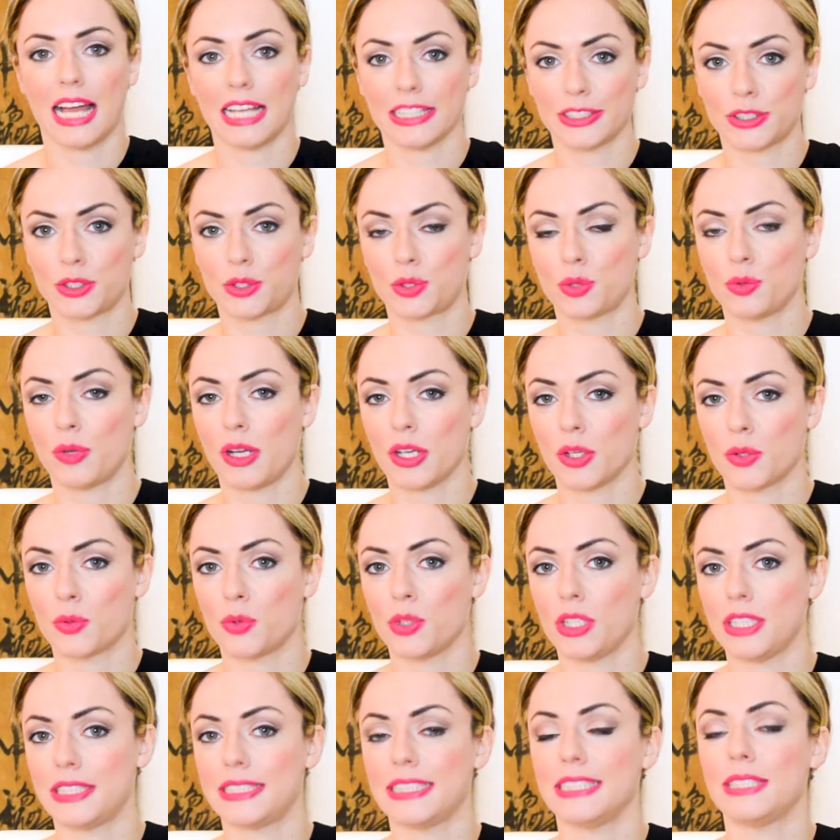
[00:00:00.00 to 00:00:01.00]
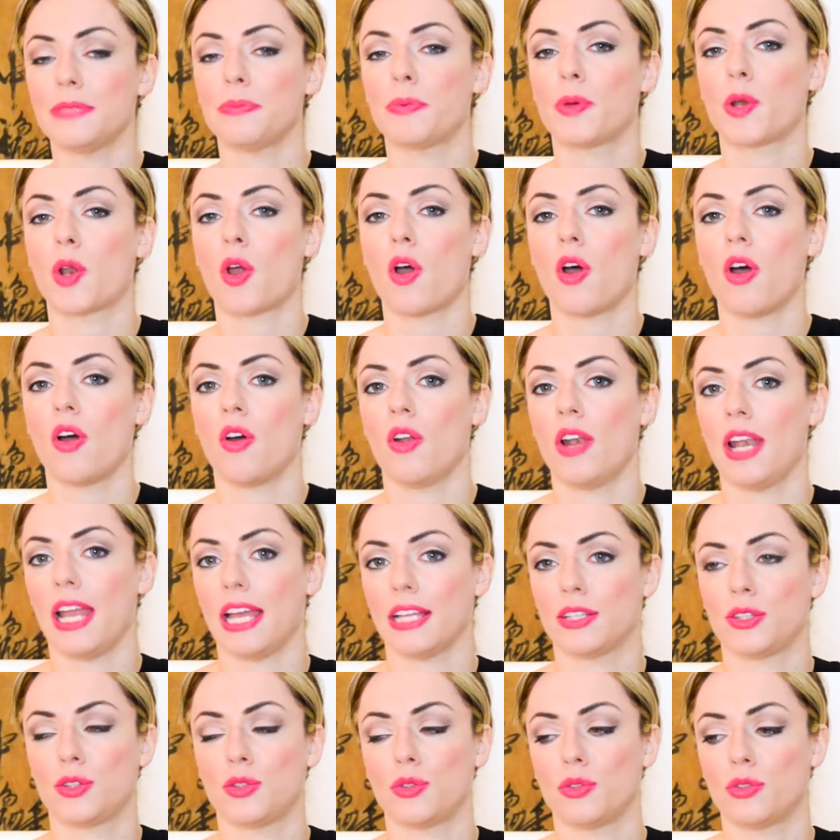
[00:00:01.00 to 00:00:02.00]
Su alcuni siti però ho
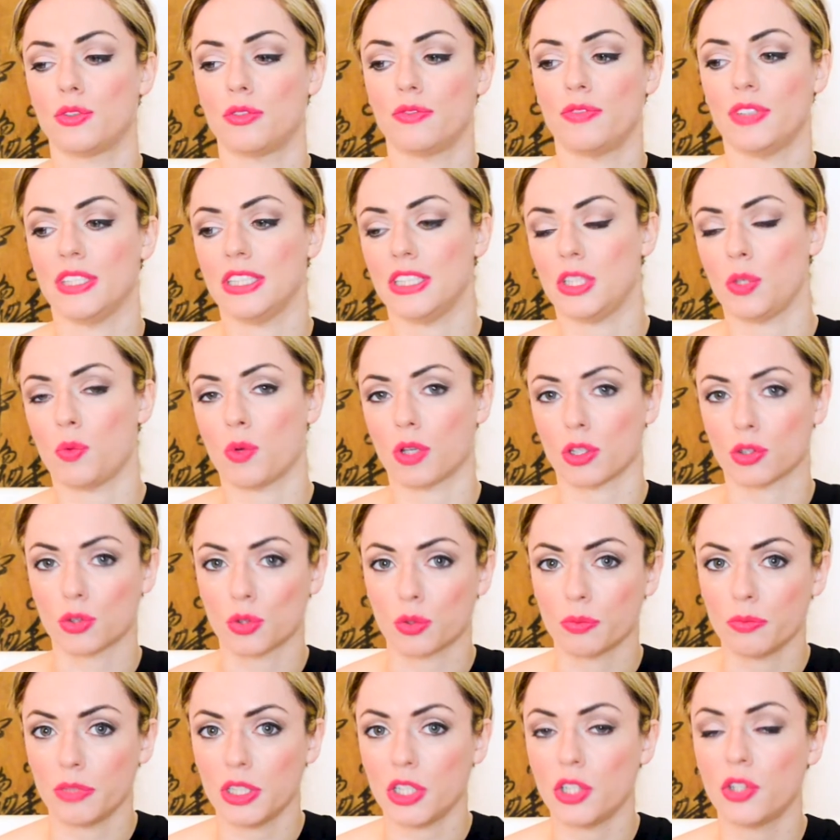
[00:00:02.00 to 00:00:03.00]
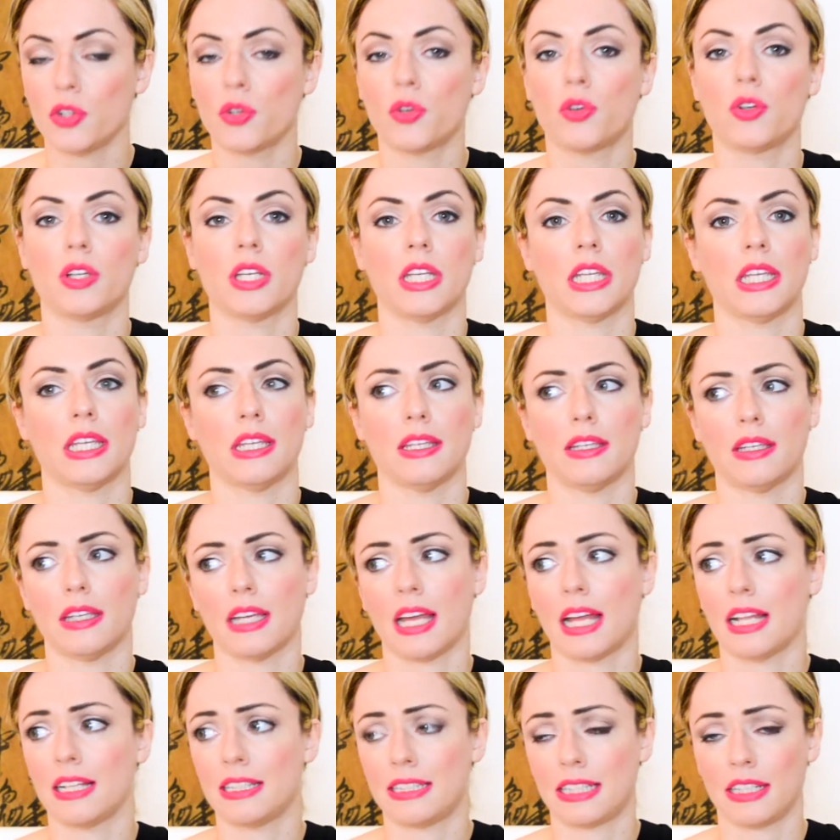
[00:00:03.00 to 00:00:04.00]
letto 24 milioni,
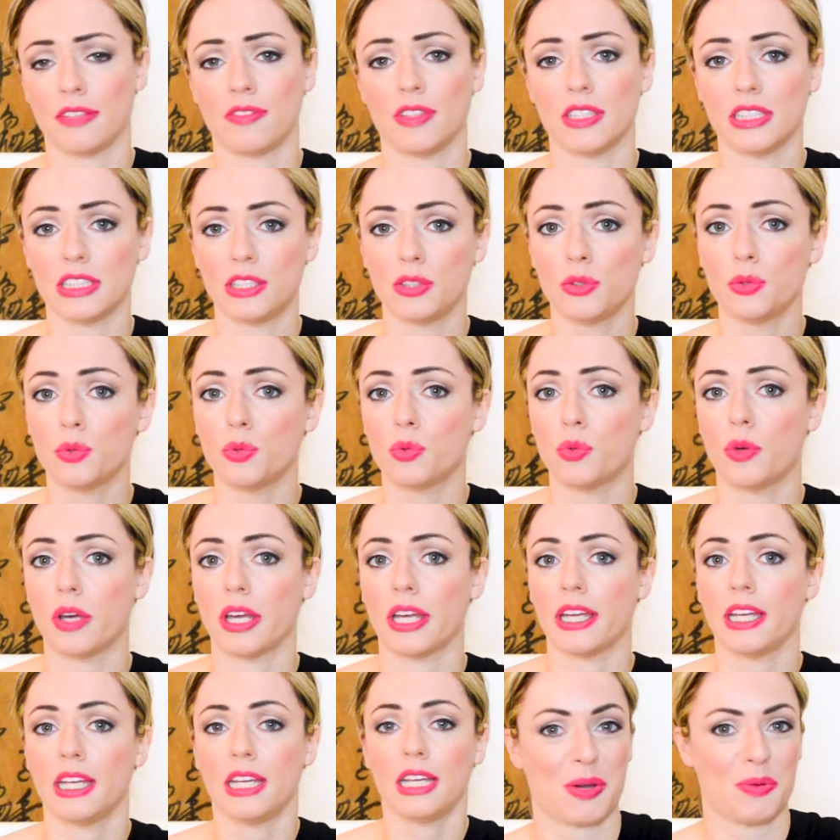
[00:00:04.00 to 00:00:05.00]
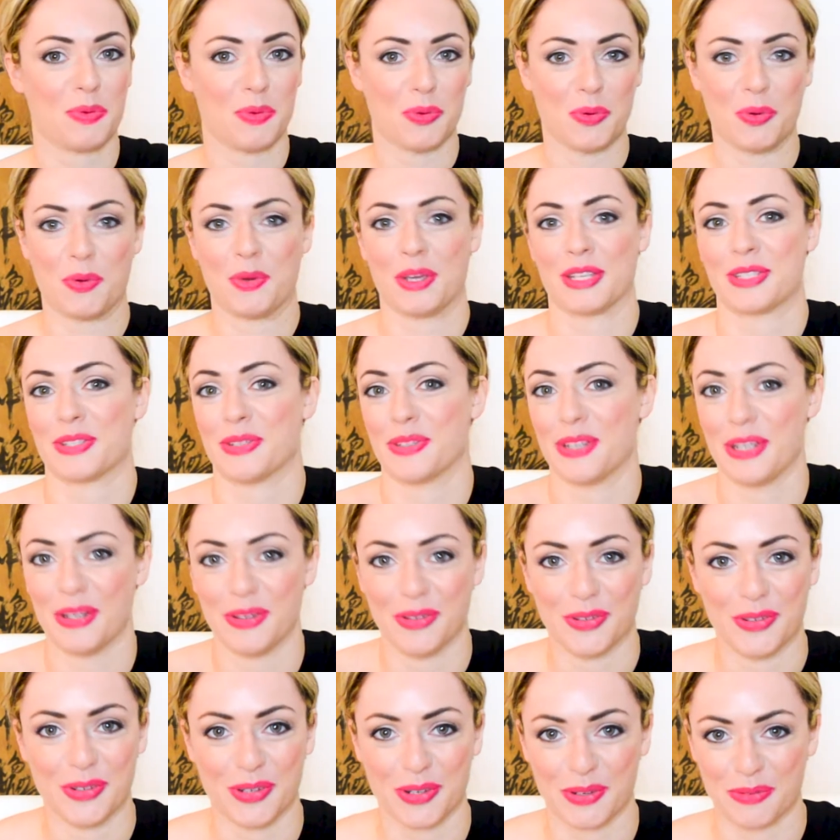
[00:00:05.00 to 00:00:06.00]
altri 22, comunque sono
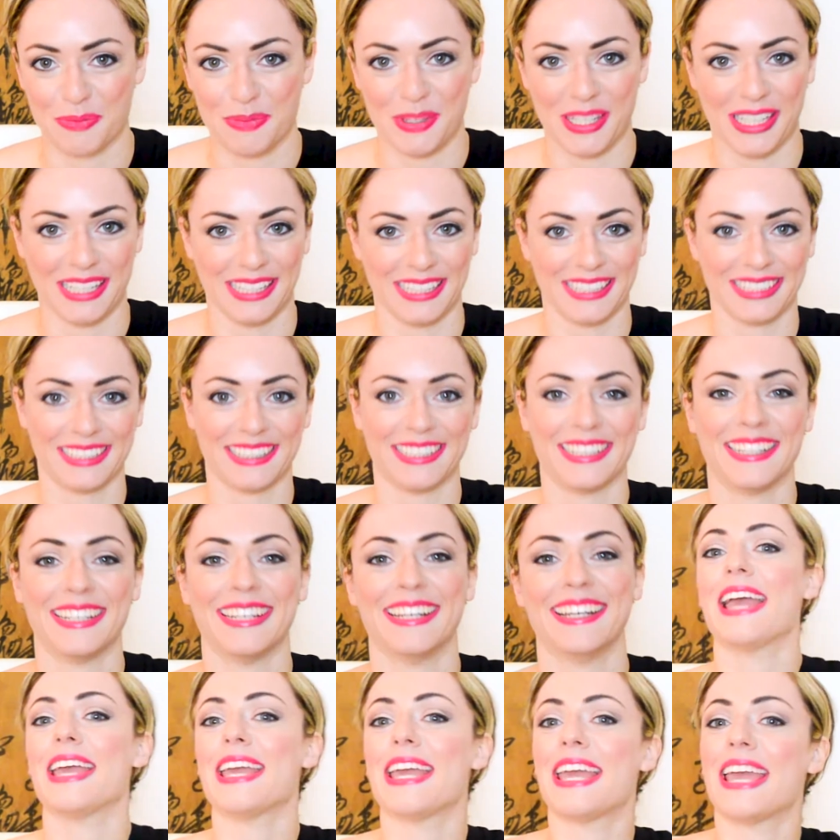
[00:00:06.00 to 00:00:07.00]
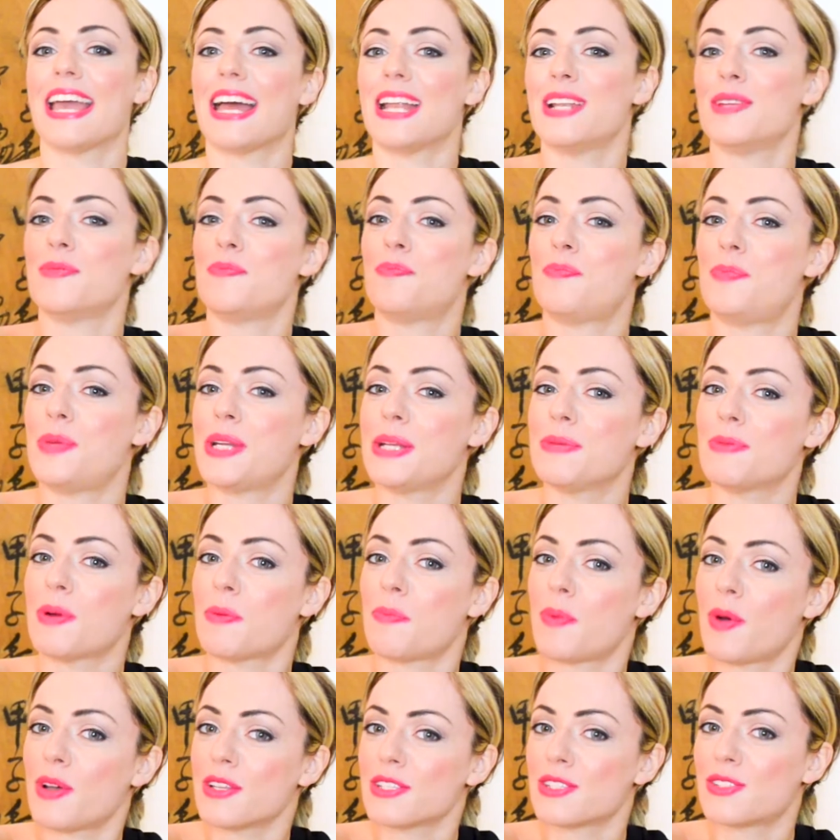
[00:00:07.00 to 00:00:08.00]
enormi. E al primo
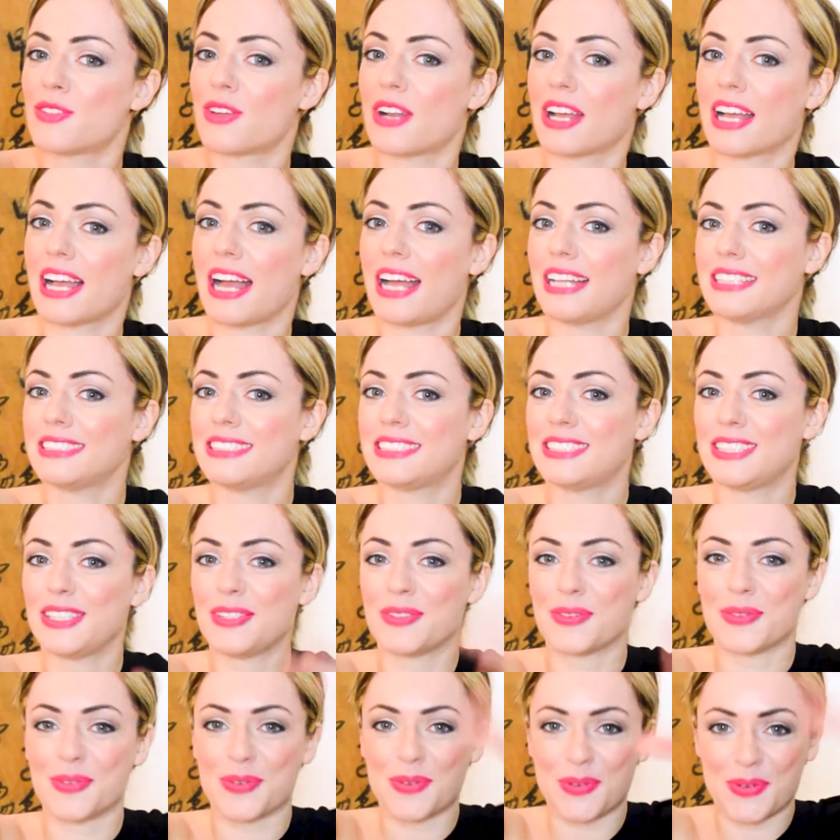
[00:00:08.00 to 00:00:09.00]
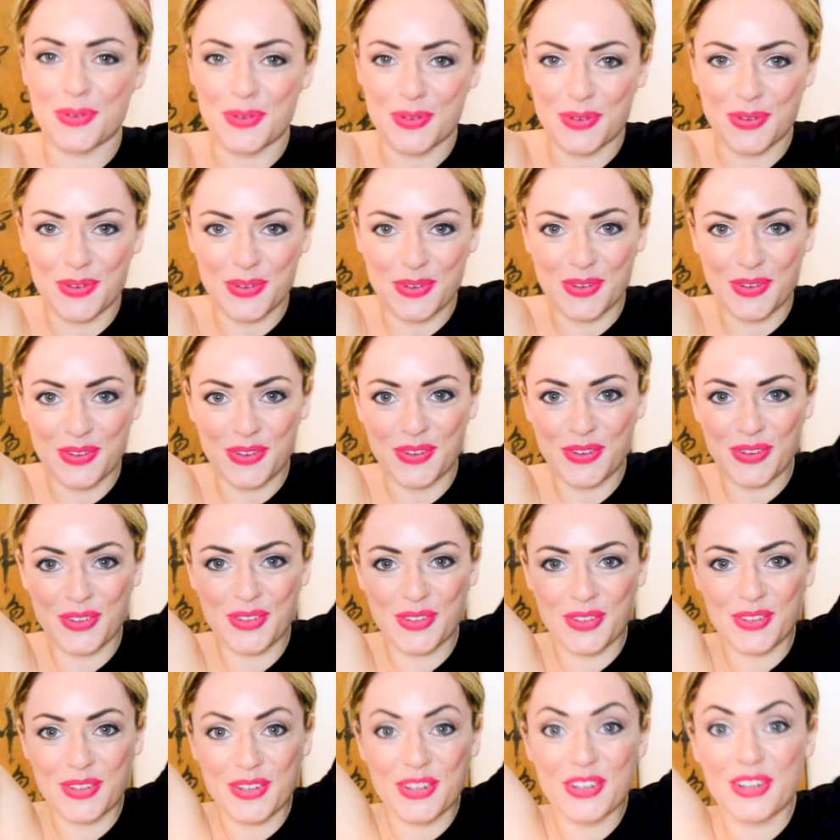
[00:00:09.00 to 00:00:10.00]
posto ragazzi, oh,
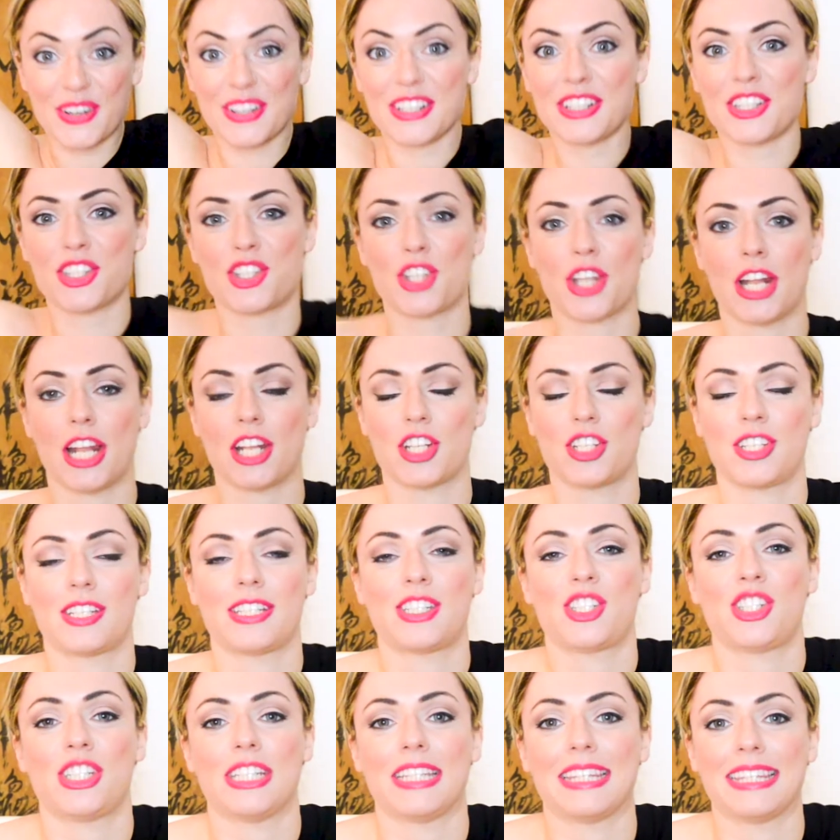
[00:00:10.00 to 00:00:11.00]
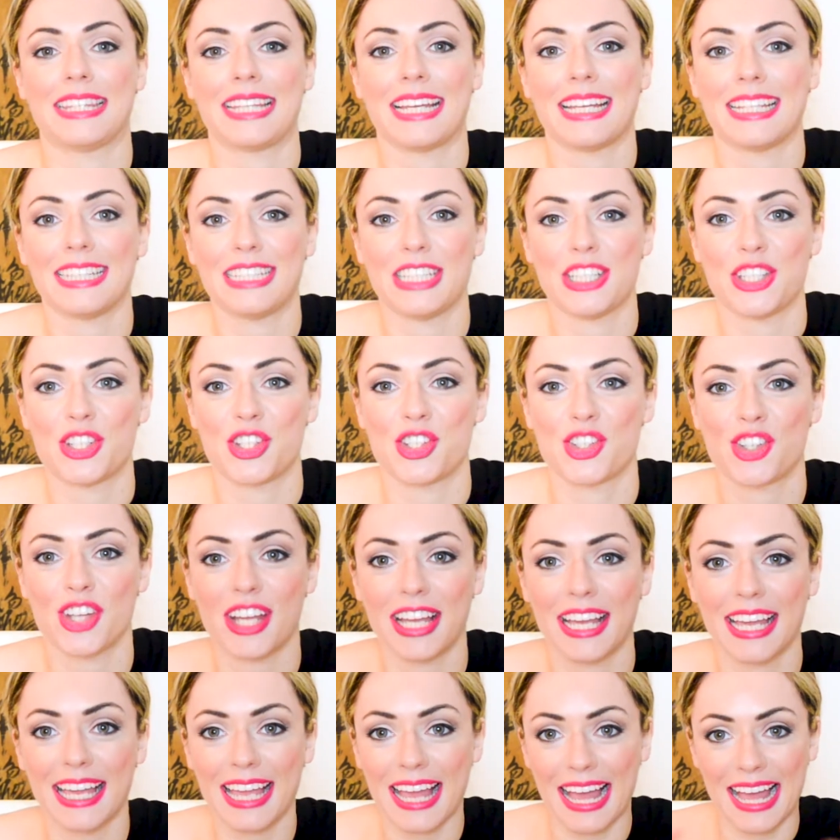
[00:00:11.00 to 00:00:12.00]
c'è la città di
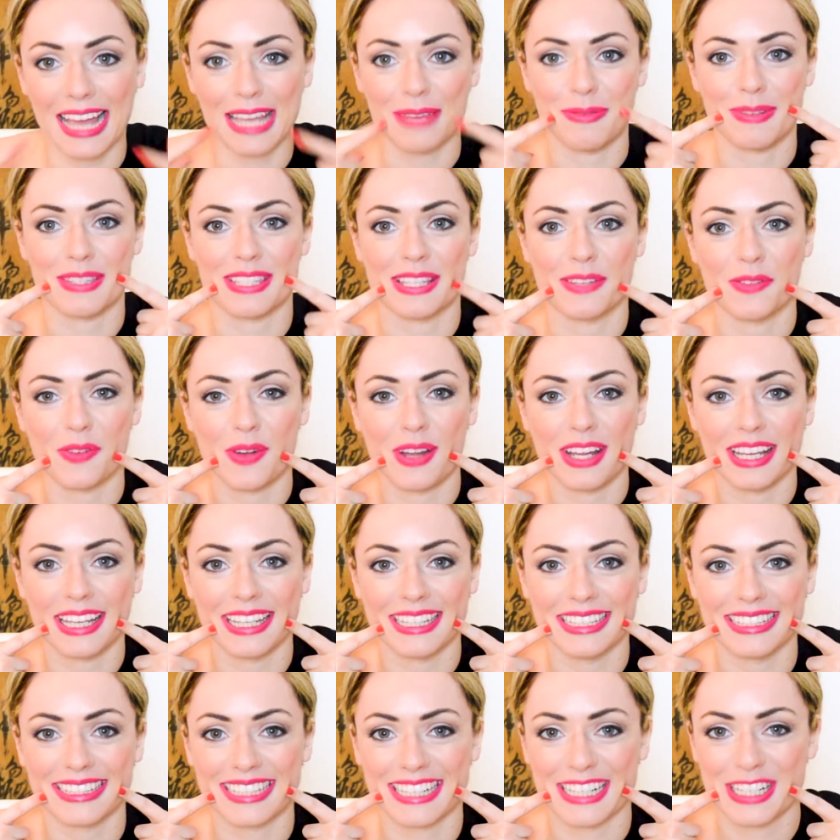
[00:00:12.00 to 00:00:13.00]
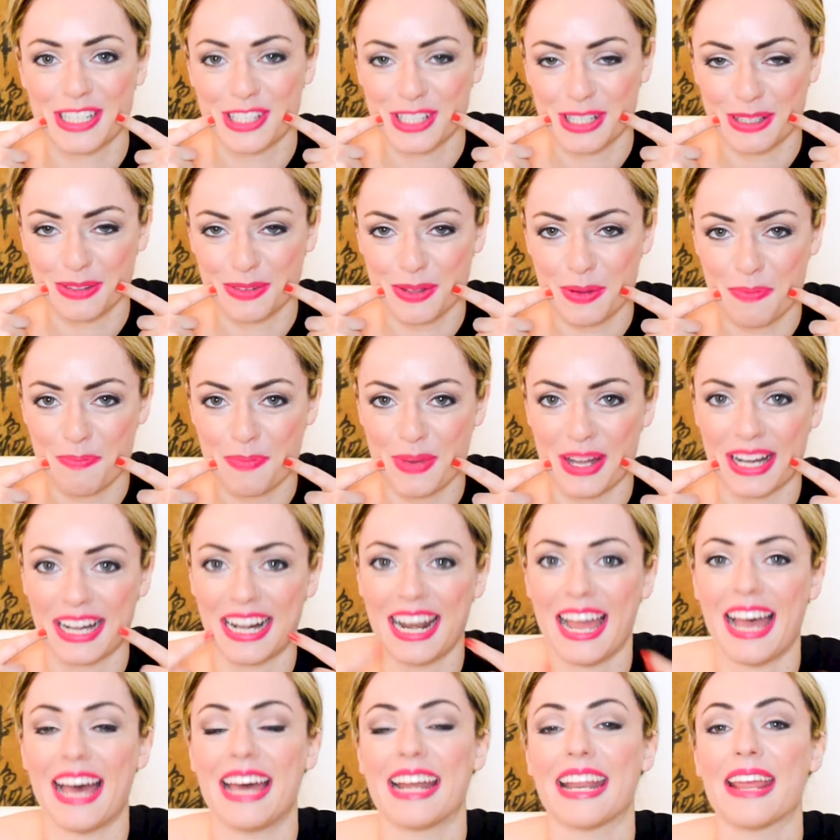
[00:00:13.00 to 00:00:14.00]
Shanghai, vi stavo anche intrecciando a
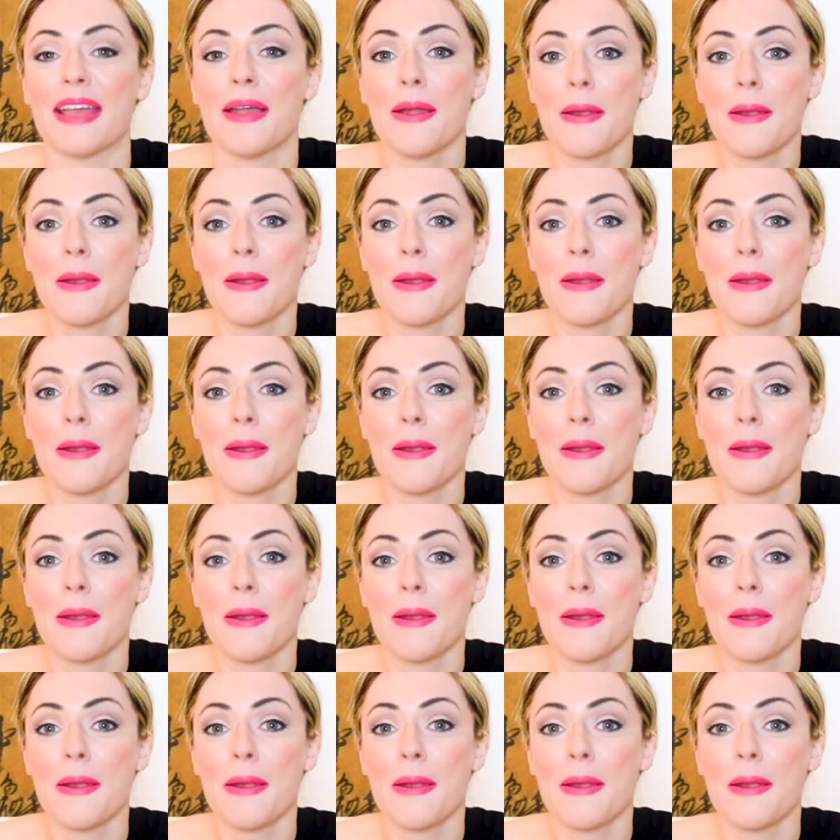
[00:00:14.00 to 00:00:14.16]
parlare,